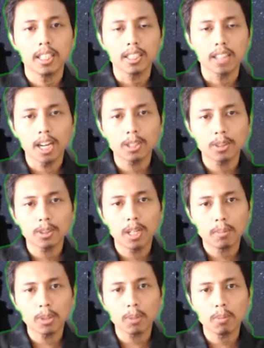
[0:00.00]
Sekarang sudah
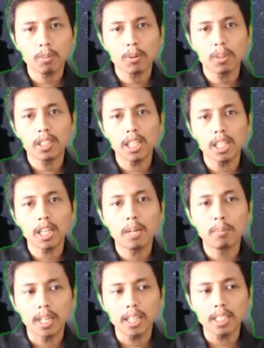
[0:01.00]
masuk minggu ke-13